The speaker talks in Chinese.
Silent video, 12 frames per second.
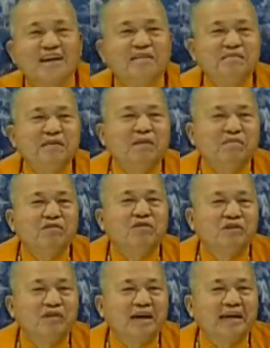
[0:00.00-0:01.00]
很妙不
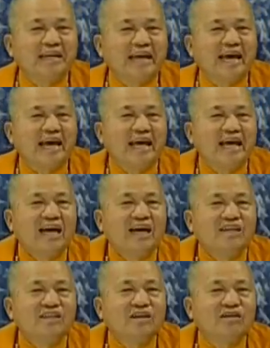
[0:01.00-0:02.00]
可言呢。
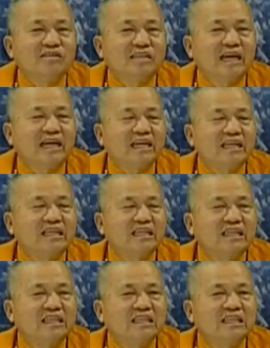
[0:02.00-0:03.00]
所以我在
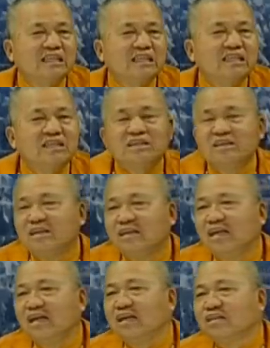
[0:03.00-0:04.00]

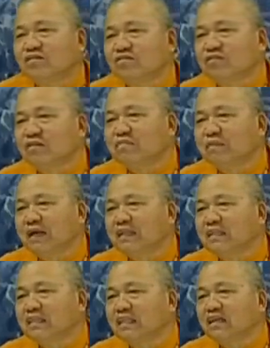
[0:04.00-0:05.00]
呃书信
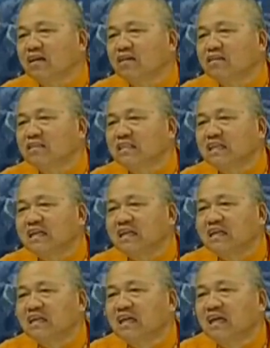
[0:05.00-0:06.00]
班第二
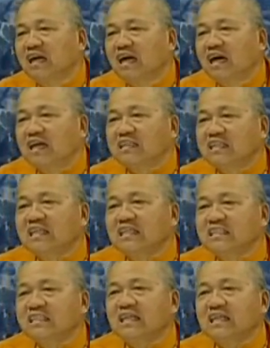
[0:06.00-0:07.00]
届啊
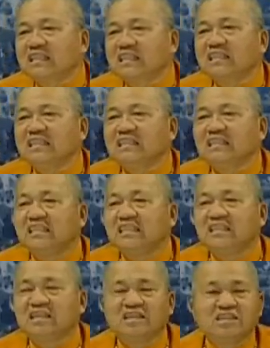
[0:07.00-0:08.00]
第一届第一
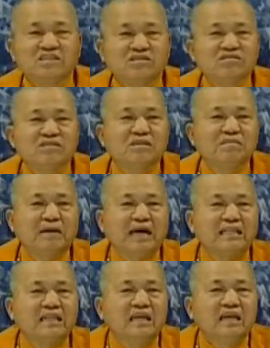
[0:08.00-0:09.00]
期的书信
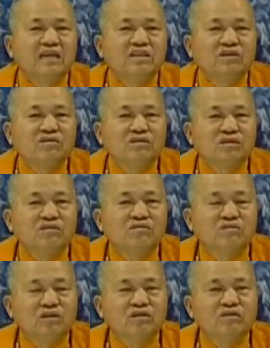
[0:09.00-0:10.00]
班同学，
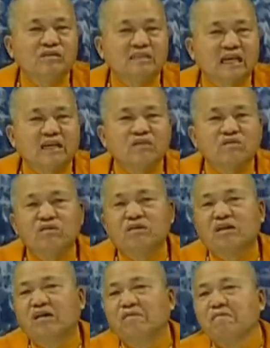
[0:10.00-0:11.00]
我有讲
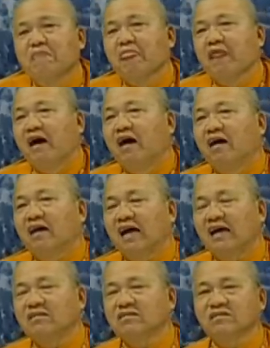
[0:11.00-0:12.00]
过了，好
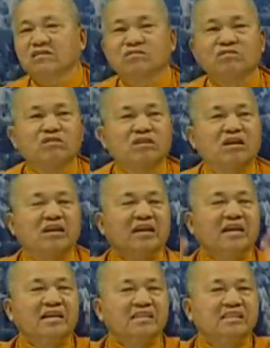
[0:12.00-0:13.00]
开示过了。
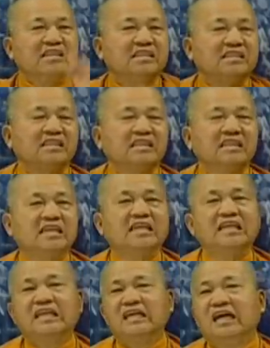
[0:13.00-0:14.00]
这一
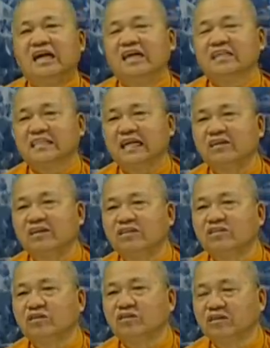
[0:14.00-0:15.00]
些啊，三
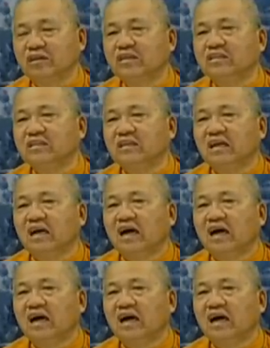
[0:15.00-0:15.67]
年九运